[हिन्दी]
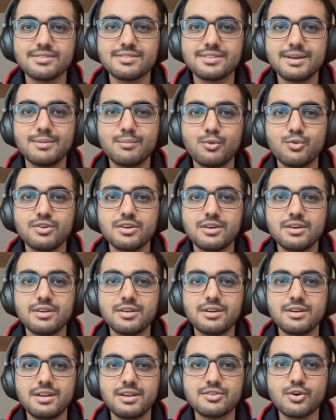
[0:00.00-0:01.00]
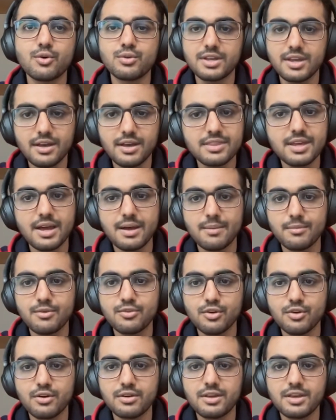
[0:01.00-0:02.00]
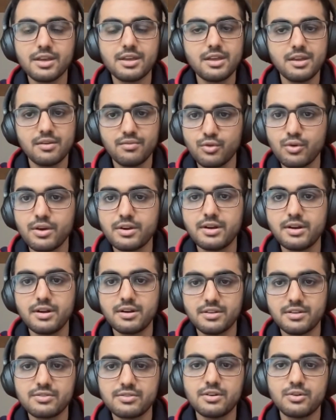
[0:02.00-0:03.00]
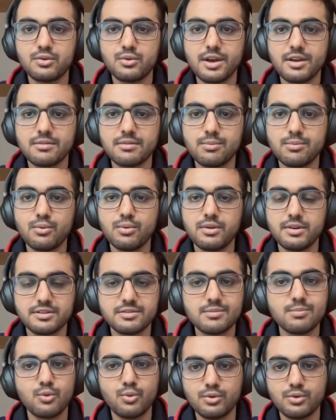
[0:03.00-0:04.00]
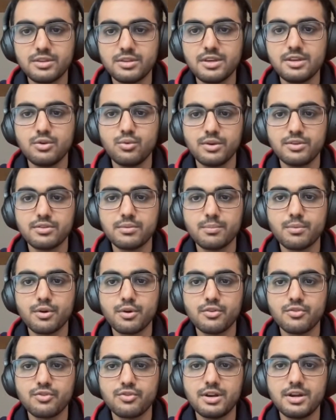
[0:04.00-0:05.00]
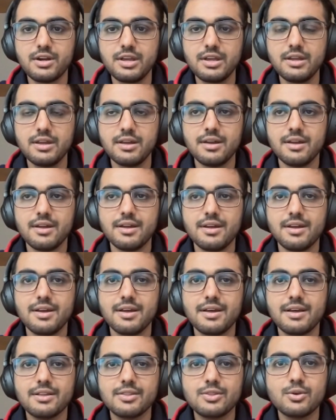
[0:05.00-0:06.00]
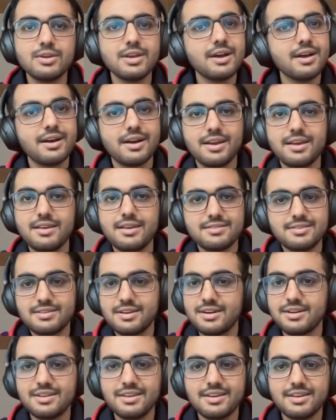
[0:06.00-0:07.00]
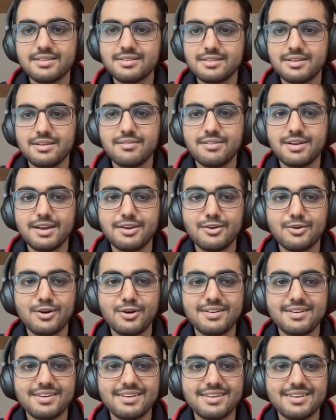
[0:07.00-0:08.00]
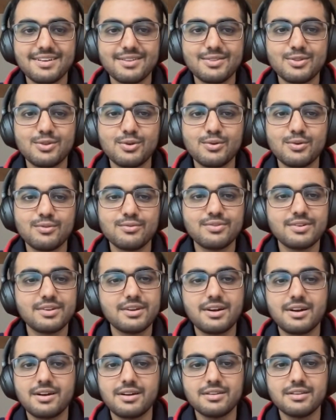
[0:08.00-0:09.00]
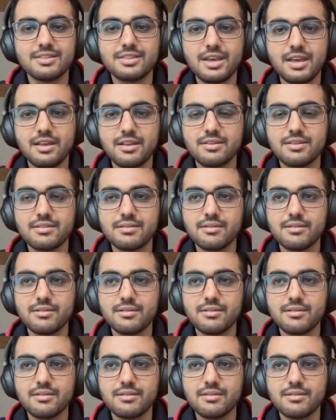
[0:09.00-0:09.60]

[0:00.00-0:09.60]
ने मुझे रीच आउट किया था अमेजोन के कि इफ़ यू आर इंटरेस्टेड टू एक्सप्लोर द यूएस अपॉर्चुनिटी तो या आई सेड यस व्हाई नॉट तो फिर हाँ थिंग्स